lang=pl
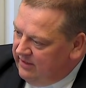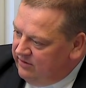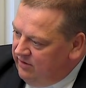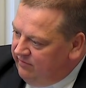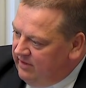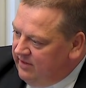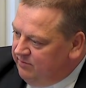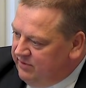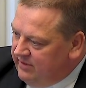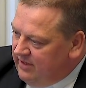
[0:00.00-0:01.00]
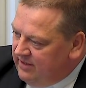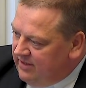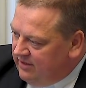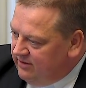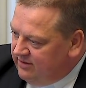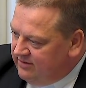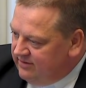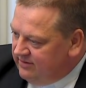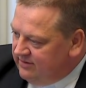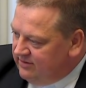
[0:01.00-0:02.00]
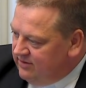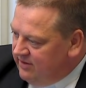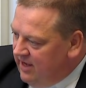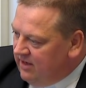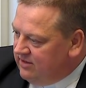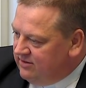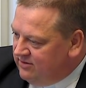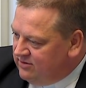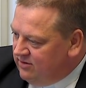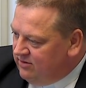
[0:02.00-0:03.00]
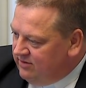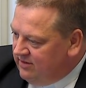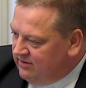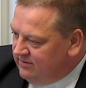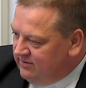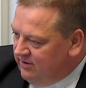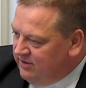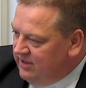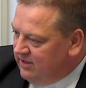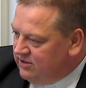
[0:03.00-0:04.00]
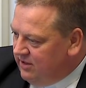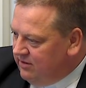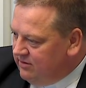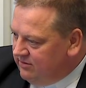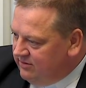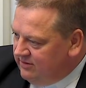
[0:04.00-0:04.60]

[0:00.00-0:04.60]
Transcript: No i wiele pytań takich y, jak, co, no i dlaczego.